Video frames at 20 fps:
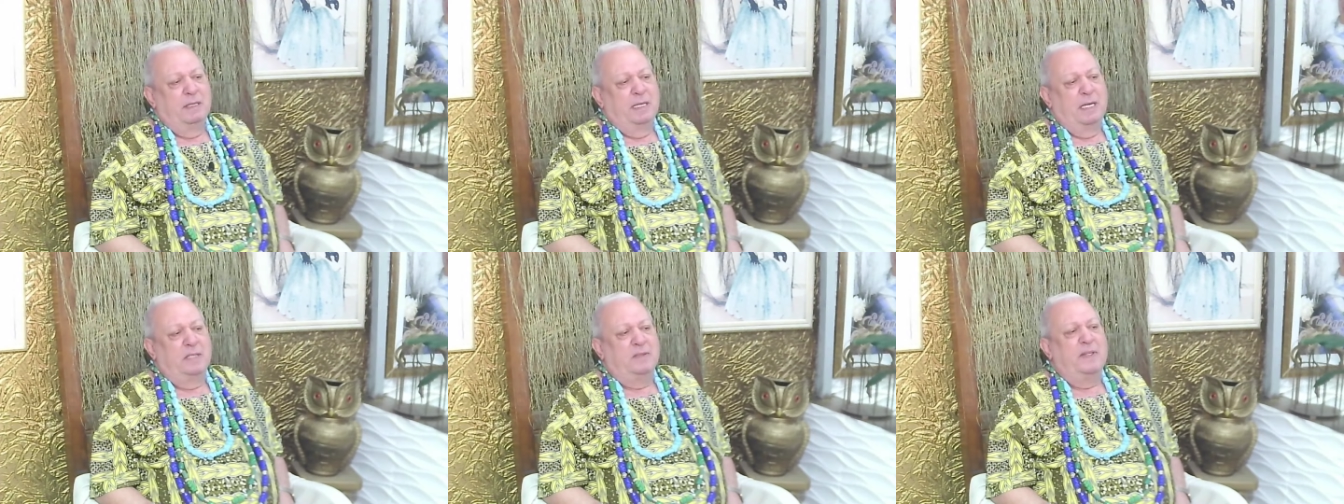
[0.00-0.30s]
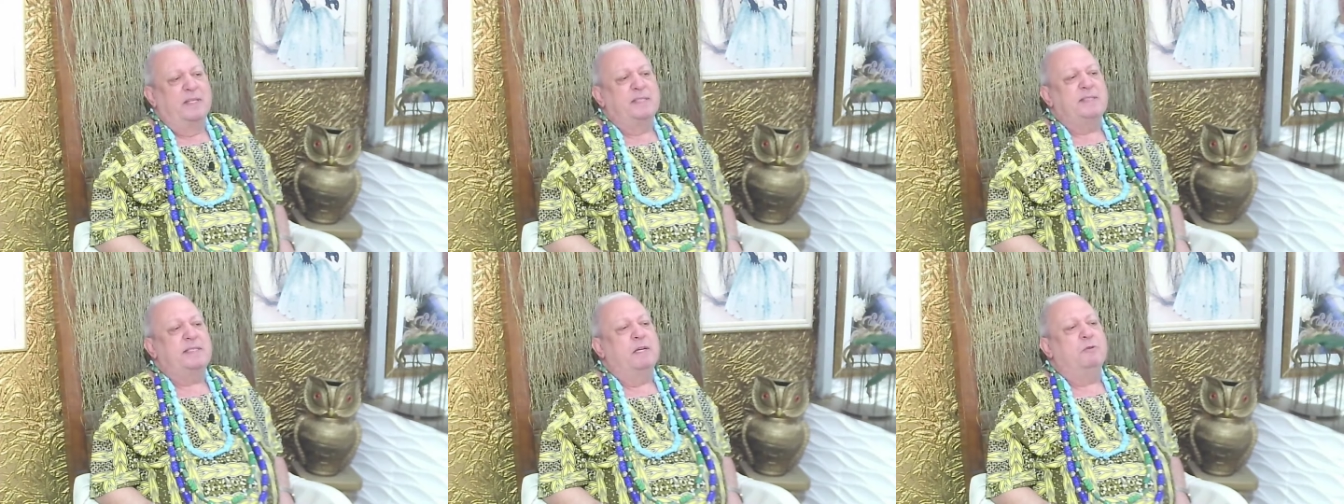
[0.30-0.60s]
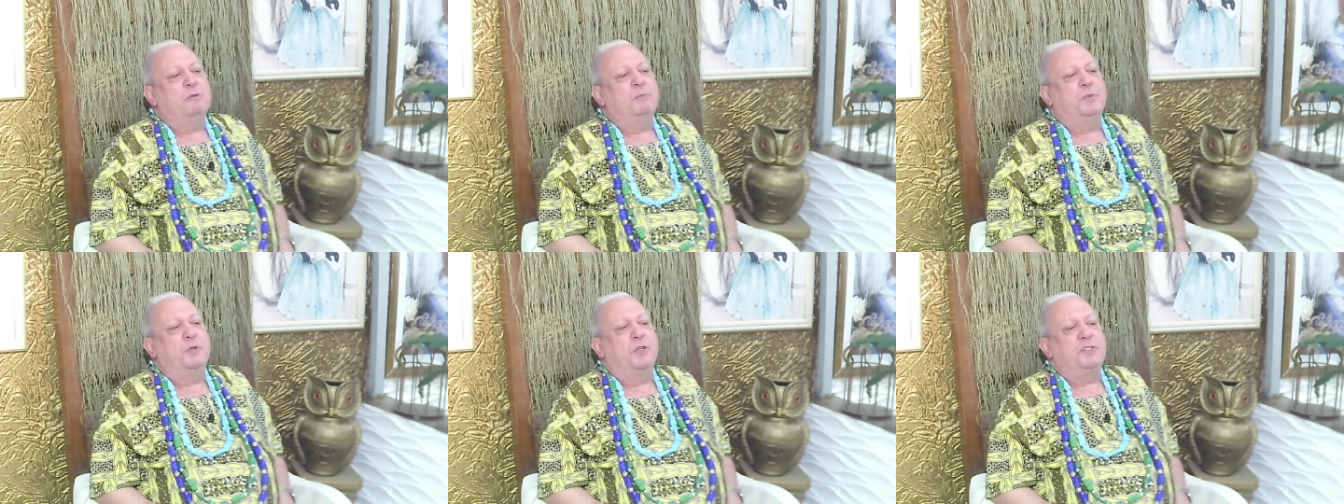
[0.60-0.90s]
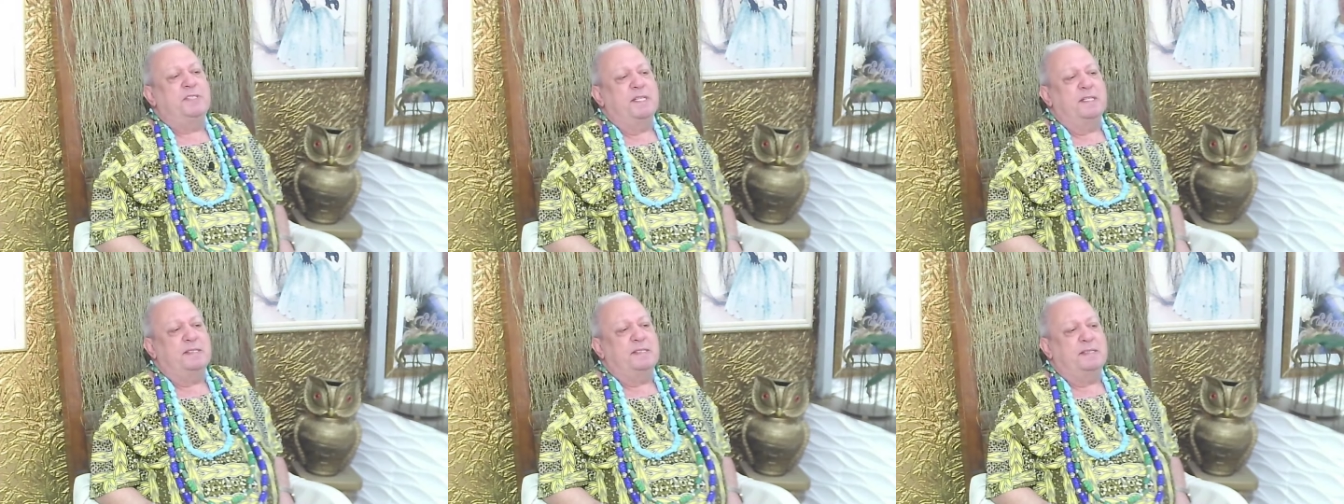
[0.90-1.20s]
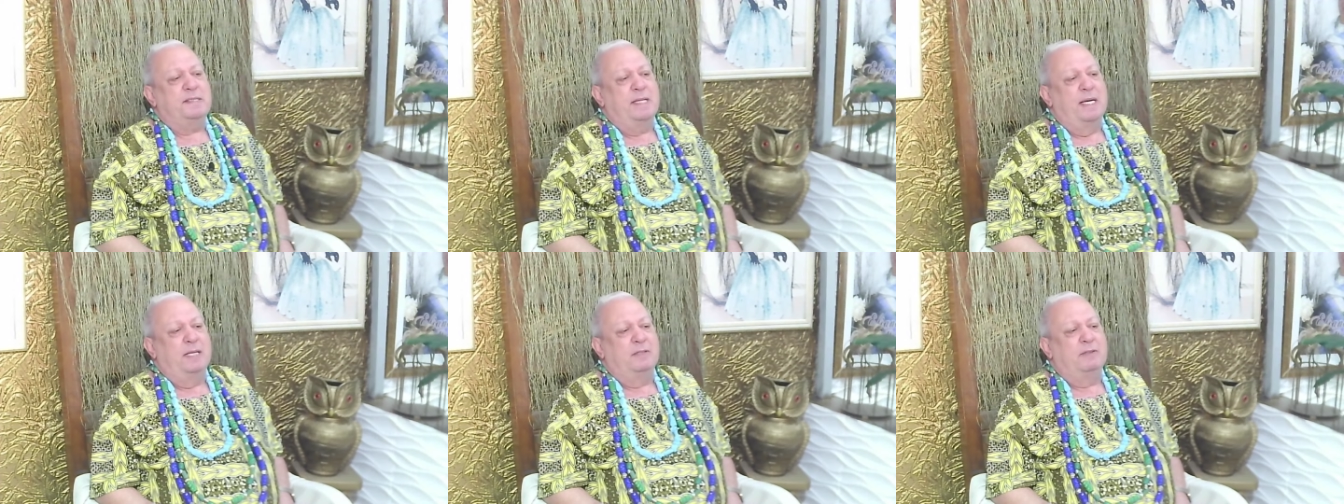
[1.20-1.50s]
às vezes estão tá
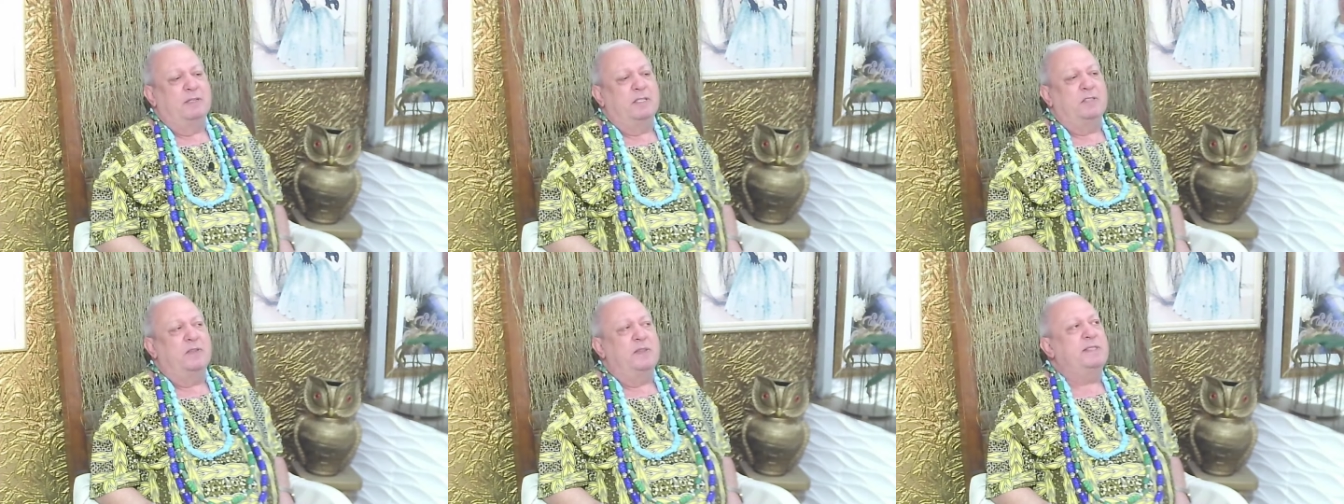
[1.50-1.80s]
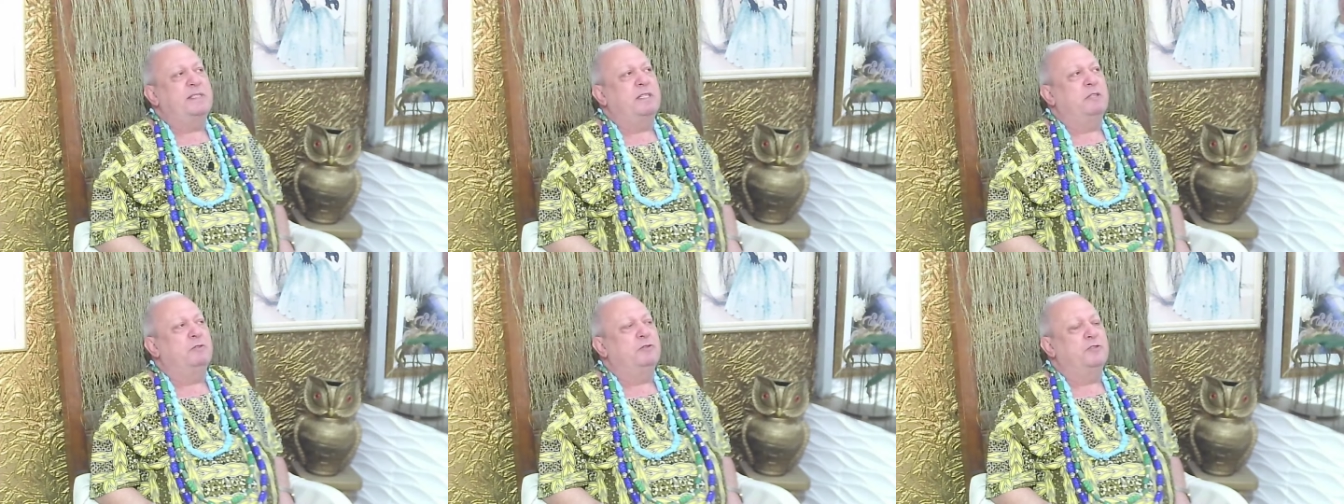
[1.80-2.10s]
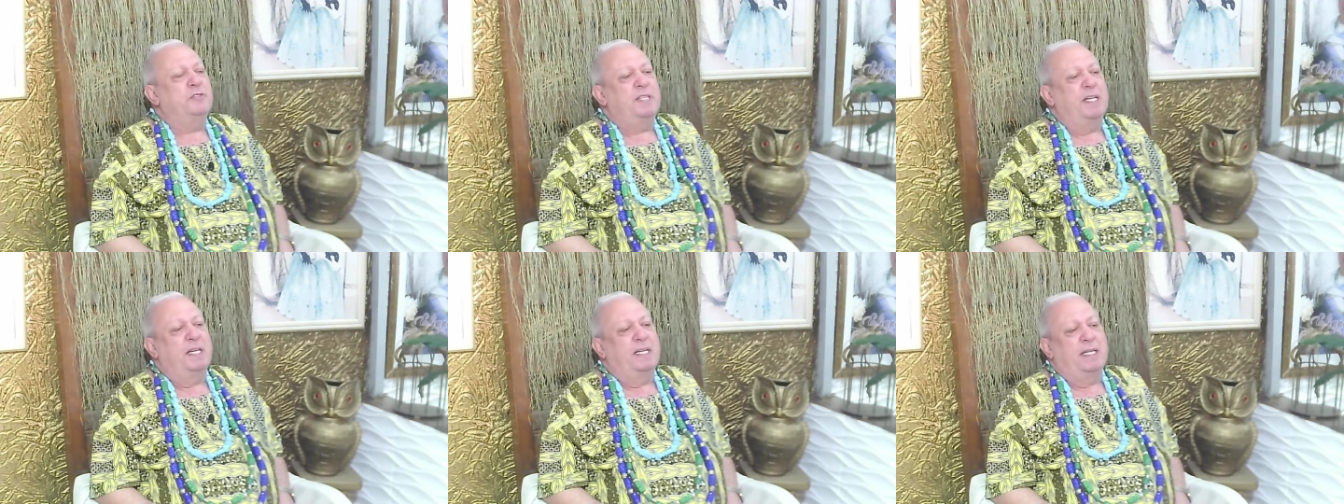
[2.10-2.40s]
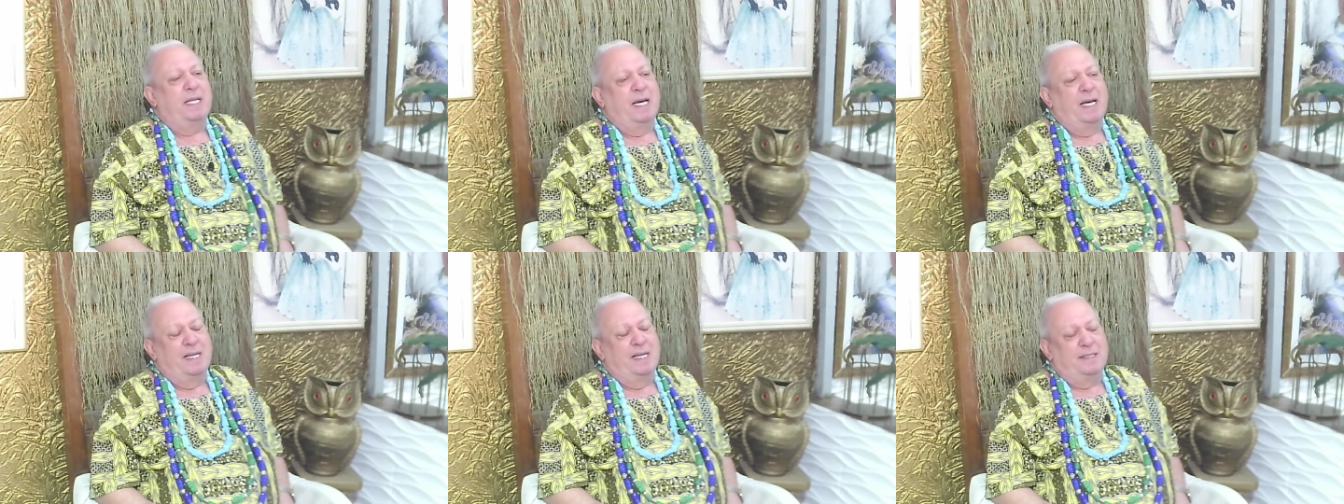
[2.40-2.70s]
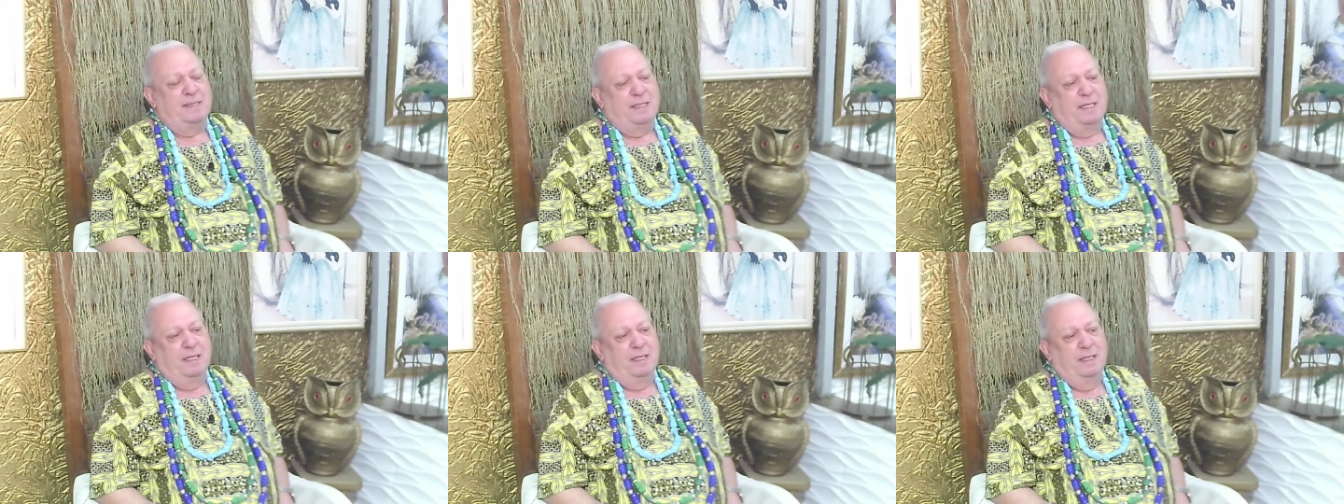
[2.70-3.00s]
processados, às vezes estão tá no
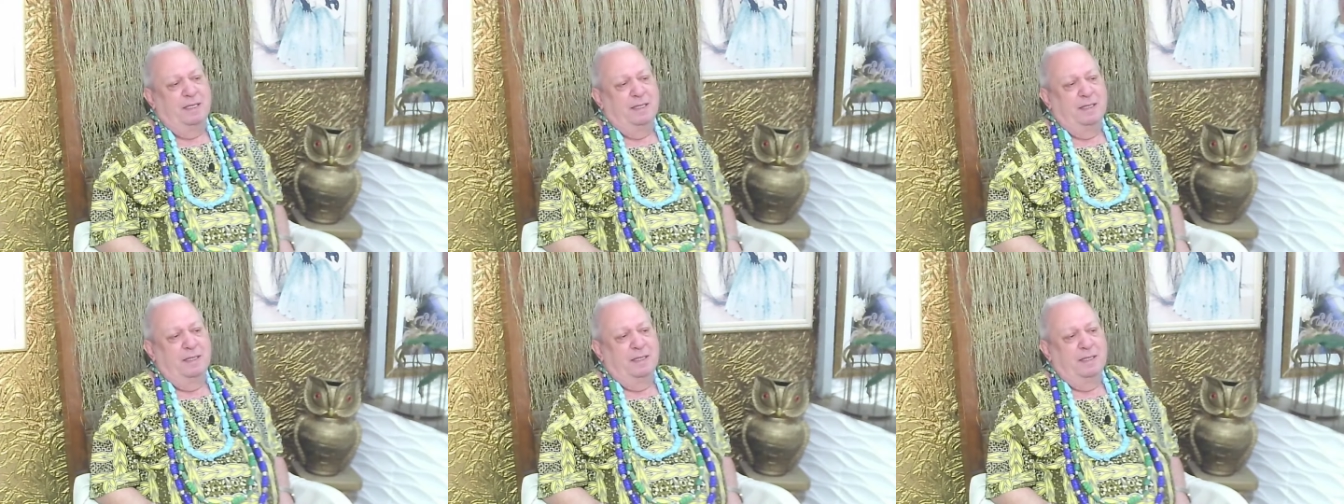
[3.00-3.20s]
Serasa